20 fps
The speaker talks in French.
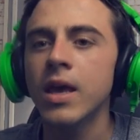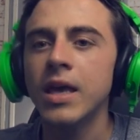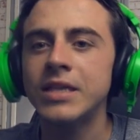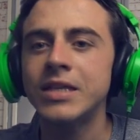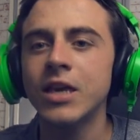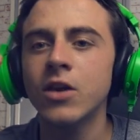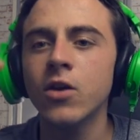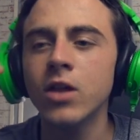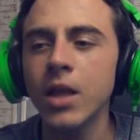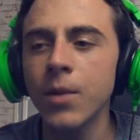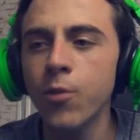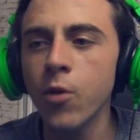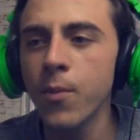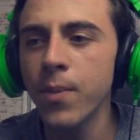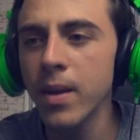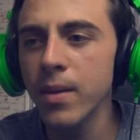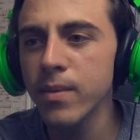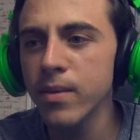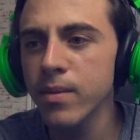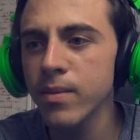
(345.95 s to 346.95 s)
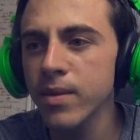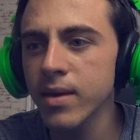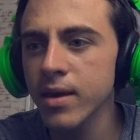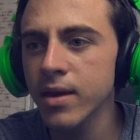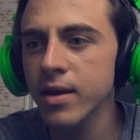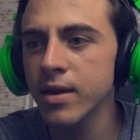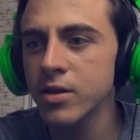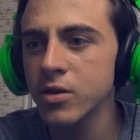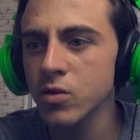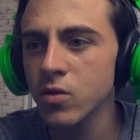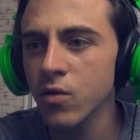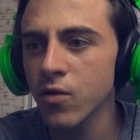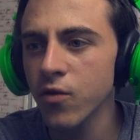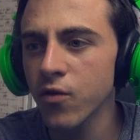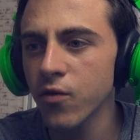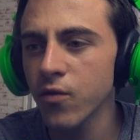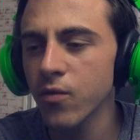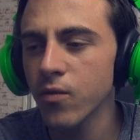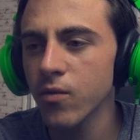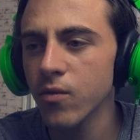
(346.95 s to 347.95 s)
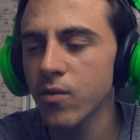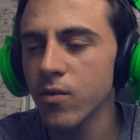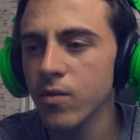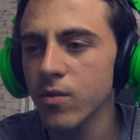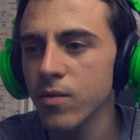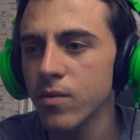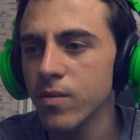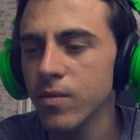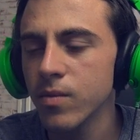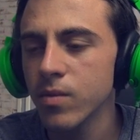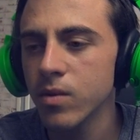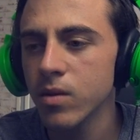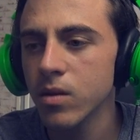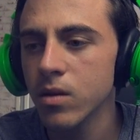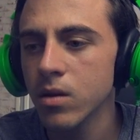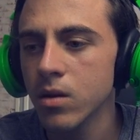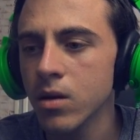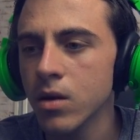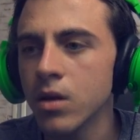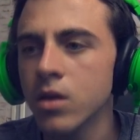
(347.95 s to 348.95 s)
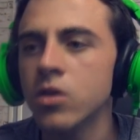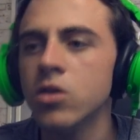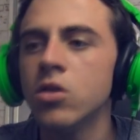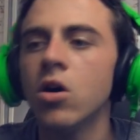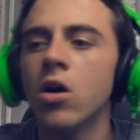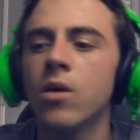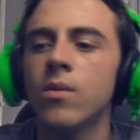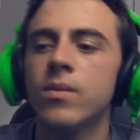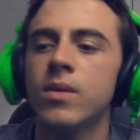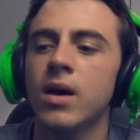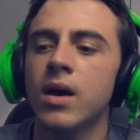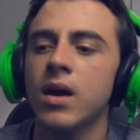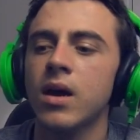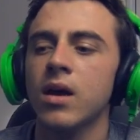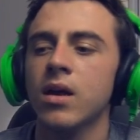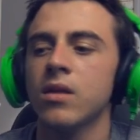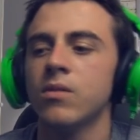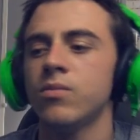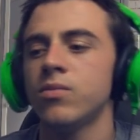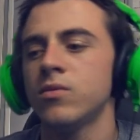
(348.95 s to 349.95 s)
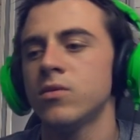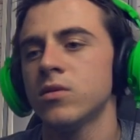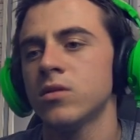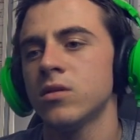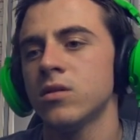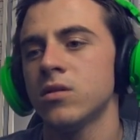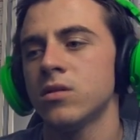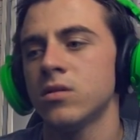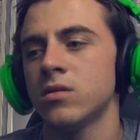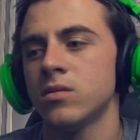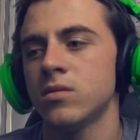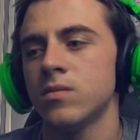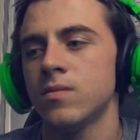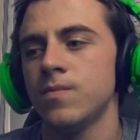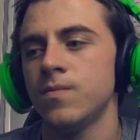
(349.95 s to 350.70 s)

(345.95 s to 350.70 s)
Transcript: Et c'est que des poupées mimi qui sont. Non, mais arrête, putain.